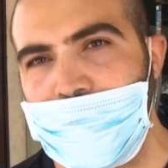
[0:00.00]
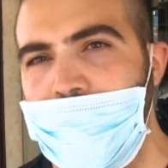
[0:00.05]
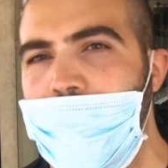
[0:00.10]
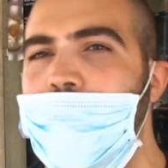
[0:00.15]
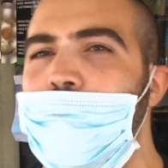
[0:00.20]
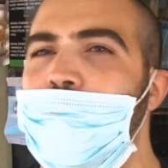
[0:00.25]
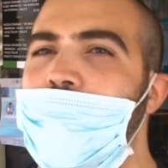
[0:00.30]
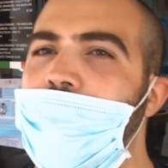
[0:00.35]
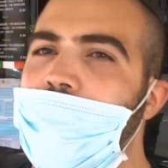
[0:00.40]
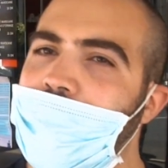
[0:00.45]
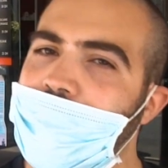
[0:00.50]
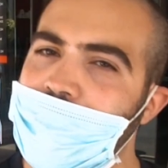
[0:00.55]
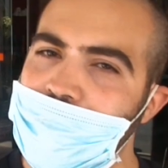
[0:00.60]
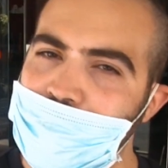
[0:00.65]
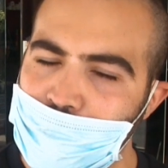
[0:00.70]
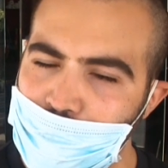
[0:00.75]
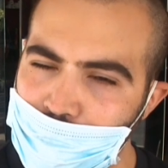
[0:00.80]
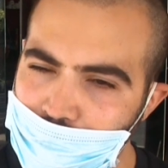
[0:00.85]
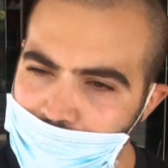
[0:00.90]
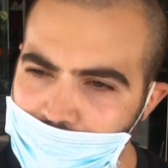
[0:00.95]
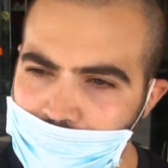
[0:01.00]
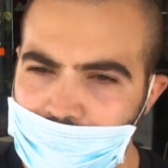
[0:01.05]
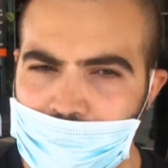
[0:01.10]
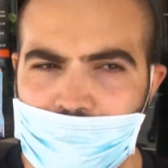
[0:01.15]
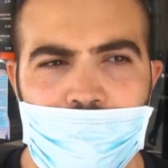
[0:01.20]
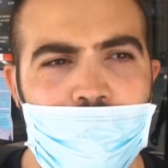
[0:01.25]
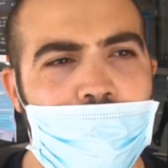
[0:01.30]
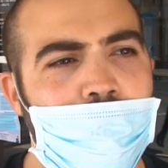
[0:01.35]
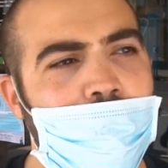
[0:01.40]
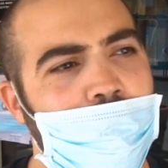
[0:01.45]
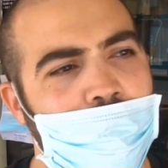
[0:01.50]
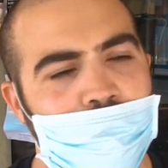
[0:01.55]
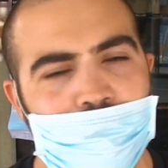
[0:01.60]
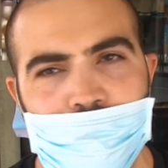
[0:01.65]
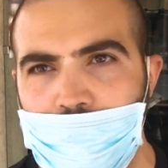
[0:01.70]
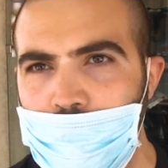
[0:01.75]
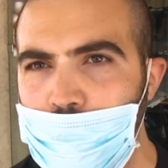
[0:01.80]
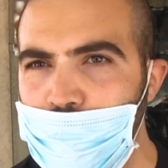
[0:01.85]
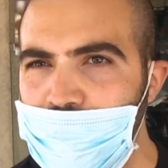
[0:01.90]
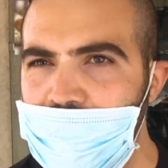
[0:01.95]
في الطابله كتكونيكطا
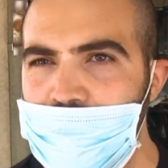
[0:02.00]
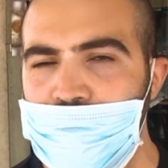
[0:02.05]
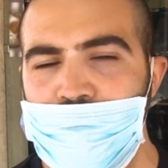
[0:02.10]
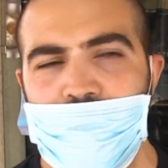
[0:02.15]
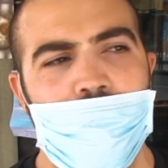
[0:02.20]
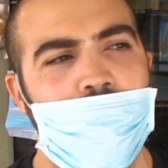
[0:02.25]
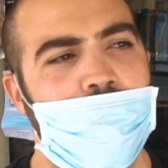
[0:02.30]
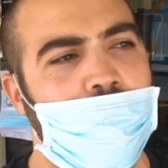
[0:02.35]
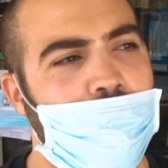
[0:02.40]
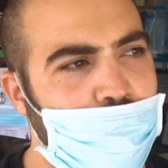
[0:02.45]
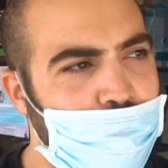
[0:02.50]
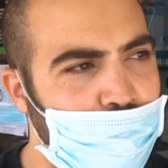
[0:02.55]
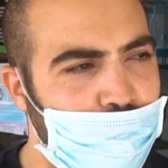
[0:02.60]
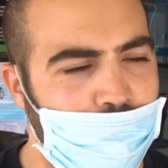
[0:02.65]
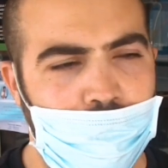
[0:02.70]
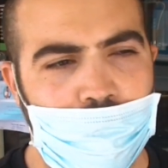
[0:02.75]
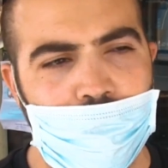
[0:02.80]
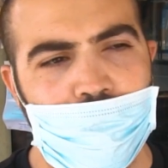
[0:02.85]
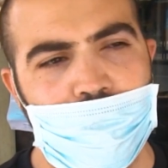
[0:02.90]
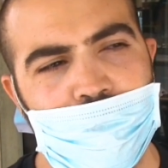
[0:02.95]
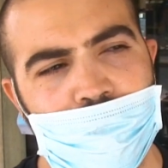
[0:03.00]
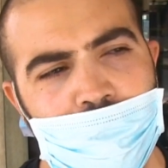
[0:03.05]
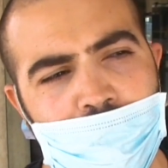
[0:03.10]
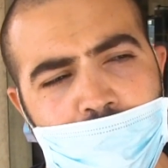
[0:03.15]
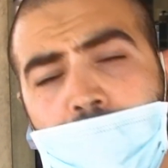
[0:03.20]
عندك الواي فاي كتفرج